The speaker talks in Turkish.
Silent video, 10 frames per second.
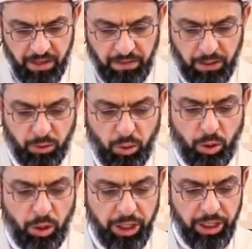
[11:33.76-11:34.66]
Ve
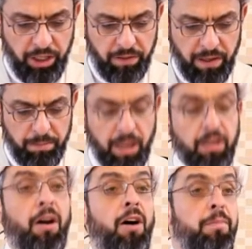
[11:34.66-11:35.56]
zuru'in ve
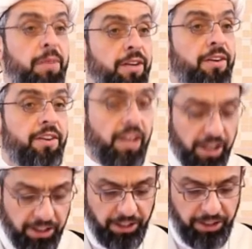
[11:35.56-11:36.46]
megamin
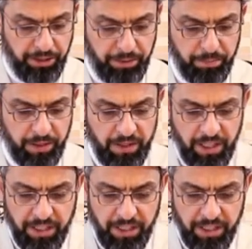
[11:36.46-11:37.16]
kerim.